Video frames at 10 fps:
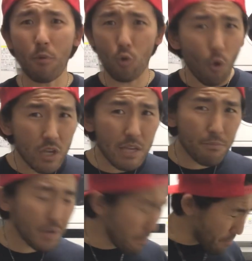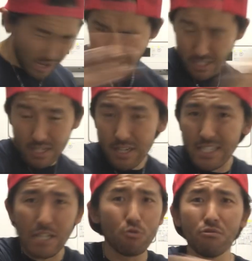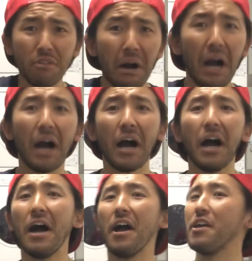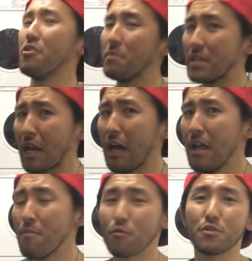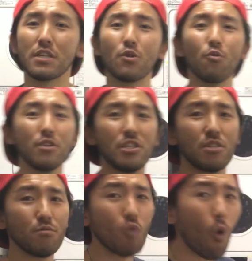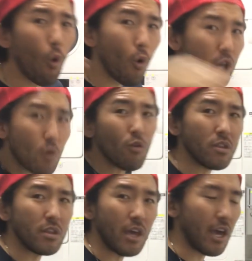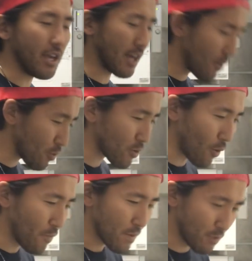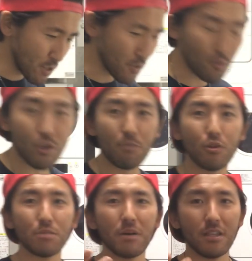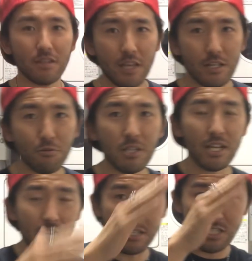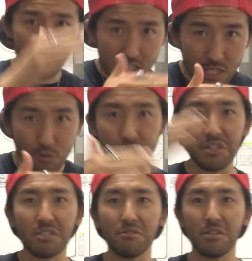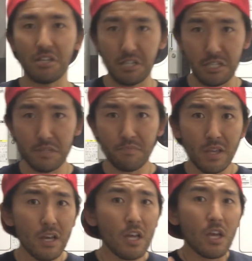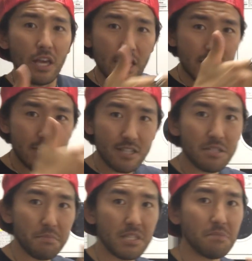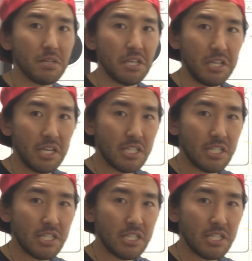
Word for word: もうゴキブリめちゃくちゃうわーいるみたいなもうそんなとこに自分を追い込んでやろうともちろんその気持ちもあってそれはただですね時期をずらすっていうだけですえ7月末までに